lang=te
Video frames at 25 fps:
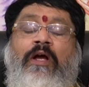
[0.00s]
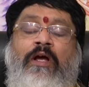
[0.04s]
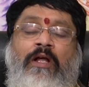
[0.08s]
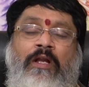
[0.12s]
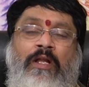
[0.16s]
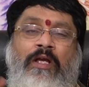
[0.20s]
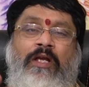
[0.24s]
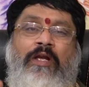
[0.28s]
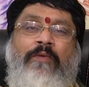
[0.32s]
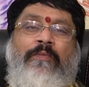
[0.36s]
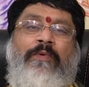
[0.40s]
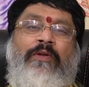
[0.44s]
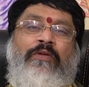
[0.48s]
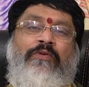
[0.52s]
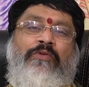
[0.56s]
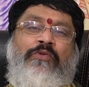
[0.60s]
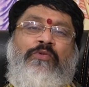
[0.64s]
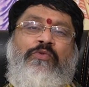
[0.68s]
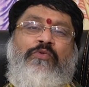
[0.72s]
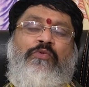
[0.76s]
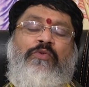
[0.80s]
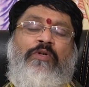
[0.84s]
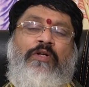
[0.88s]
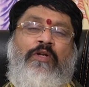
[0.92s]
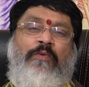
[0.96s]
అలాగే మనం
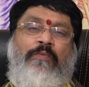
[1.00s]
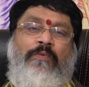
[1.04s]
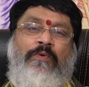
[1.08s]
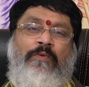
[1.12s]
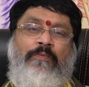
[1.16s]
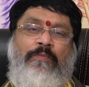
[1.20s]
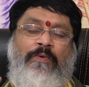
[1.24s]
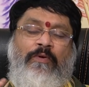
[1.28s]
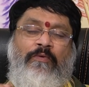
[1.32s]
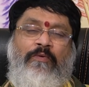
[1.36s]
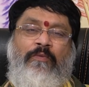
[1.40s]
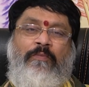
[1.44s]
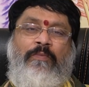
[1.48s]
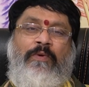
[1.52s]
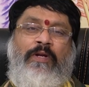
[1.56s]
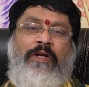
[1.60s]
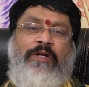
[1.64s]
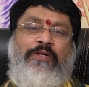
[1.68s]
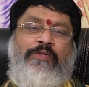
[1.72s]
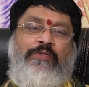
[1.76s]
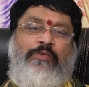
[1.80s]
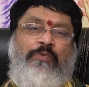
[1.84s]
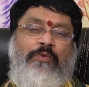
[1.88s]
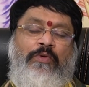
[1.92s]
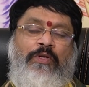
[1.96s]
చూసుకునేటప్పుడు పవర్
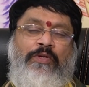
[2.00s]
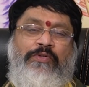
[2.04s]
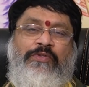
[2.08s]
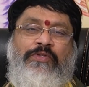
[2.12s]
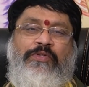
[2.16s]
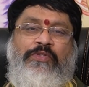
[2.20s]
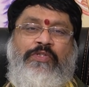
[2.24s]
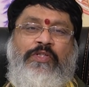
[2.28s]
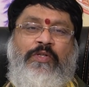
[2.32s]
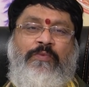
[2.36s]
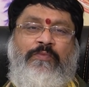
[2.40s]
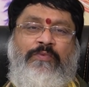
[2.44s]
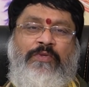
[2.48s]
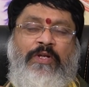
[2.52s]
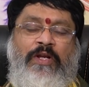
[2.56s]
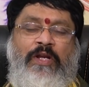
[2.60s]
ప్లాంట్ సోలార్ సిస్టమ్